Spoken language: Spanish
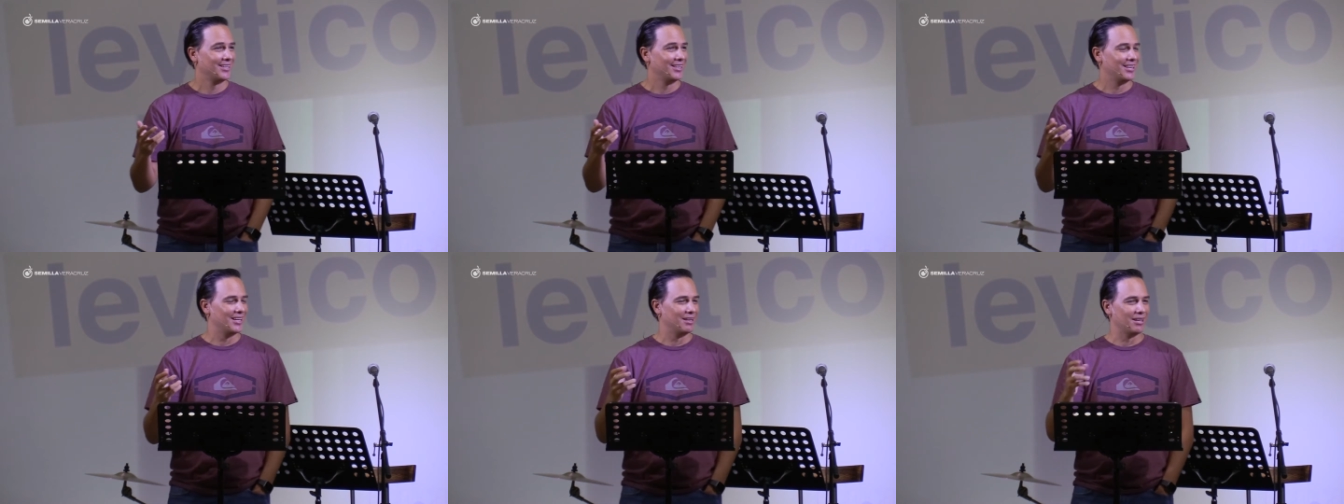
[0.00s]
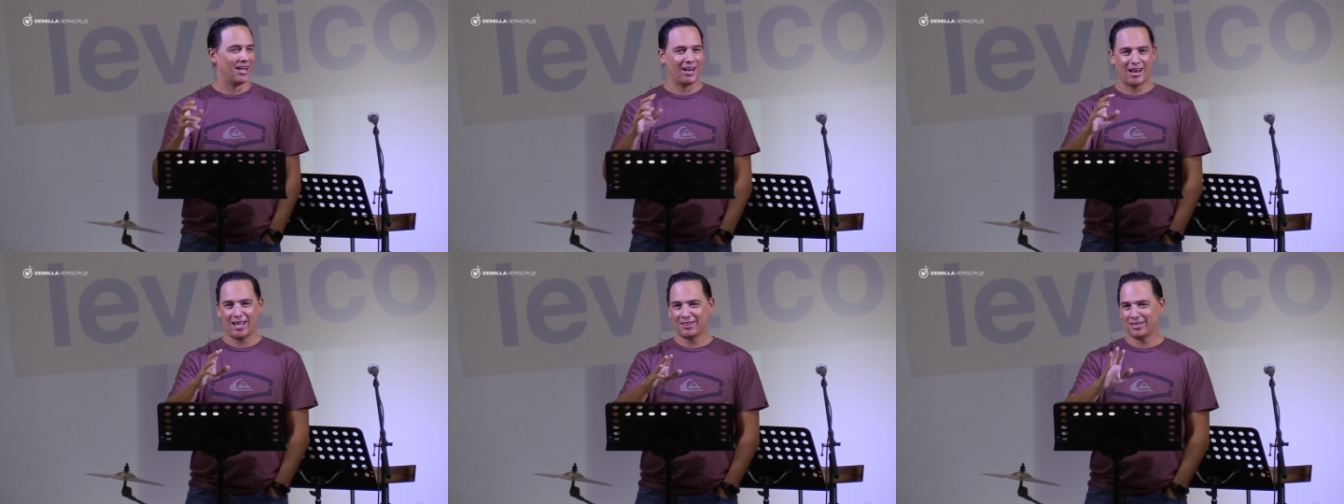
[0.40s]
Y
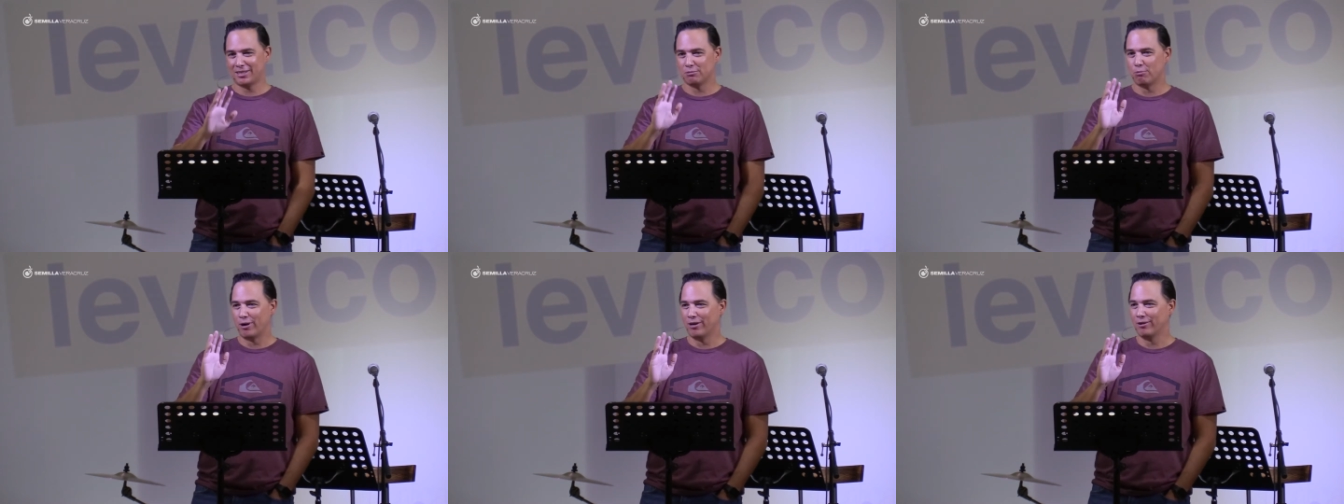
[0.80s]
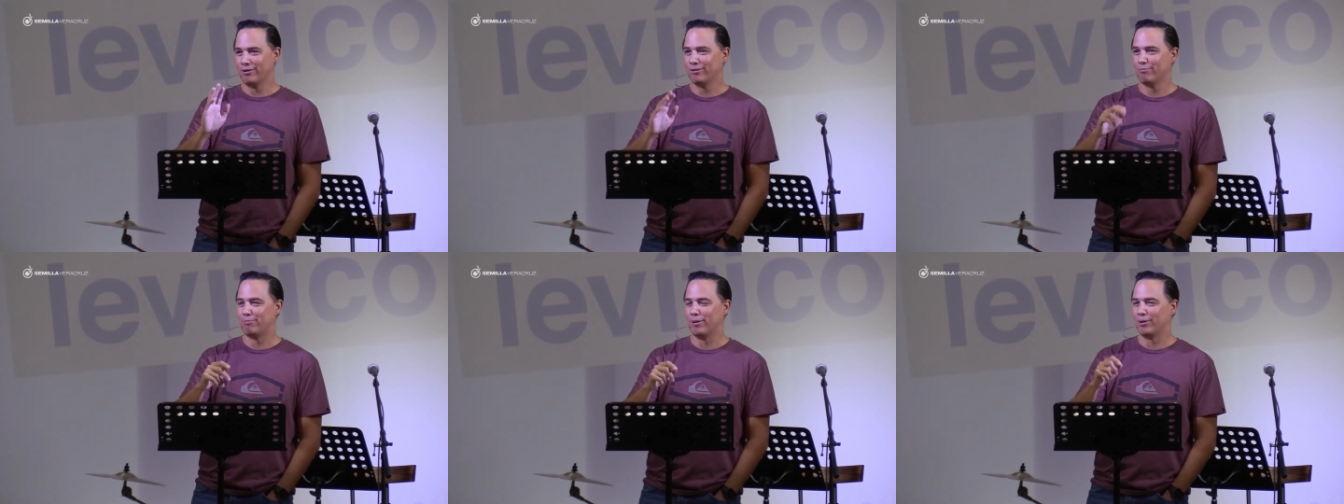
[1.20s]
en lata es
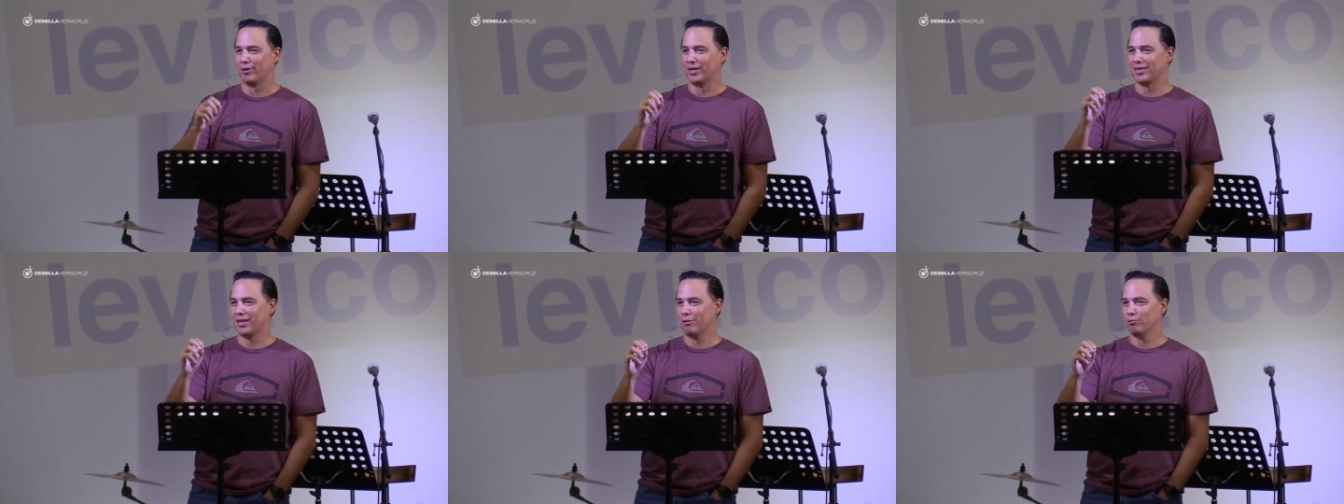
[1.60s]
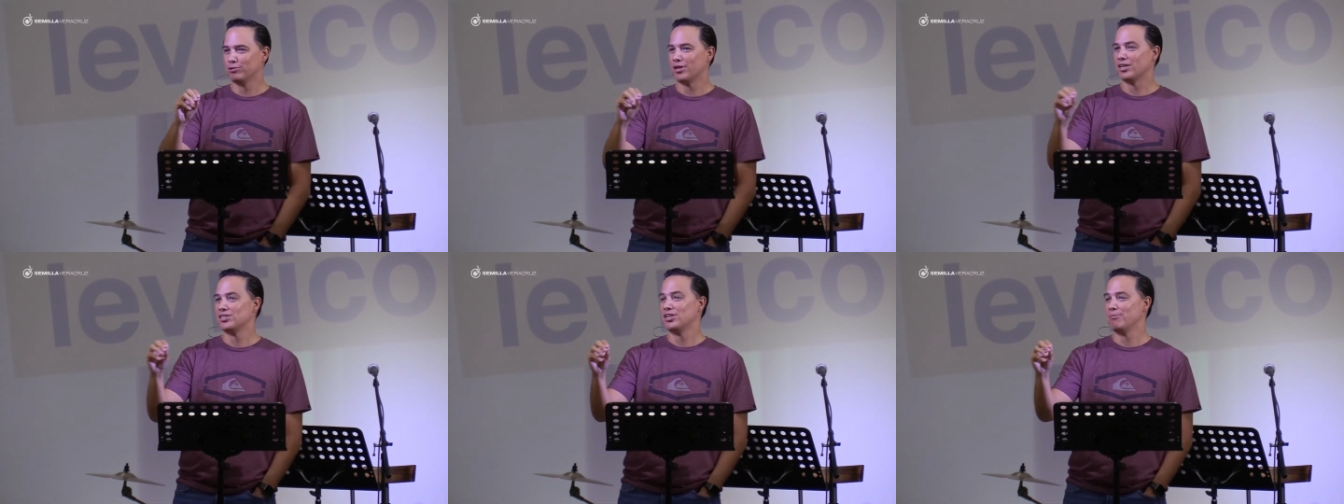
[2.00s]
bueno, pero ¿qué tal un
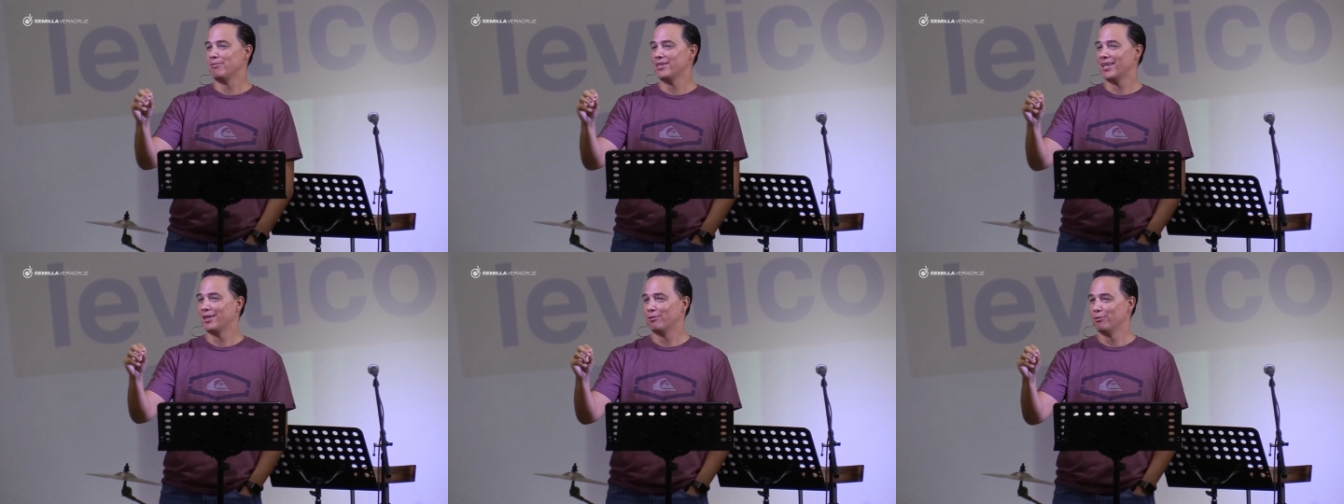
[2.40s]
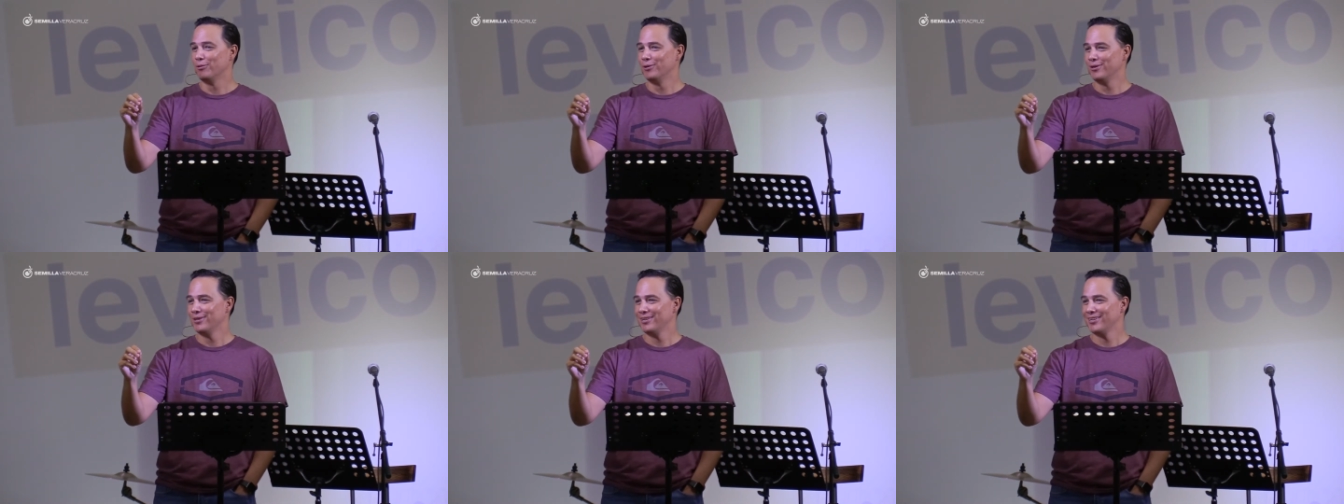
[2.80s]
sashimi de atún?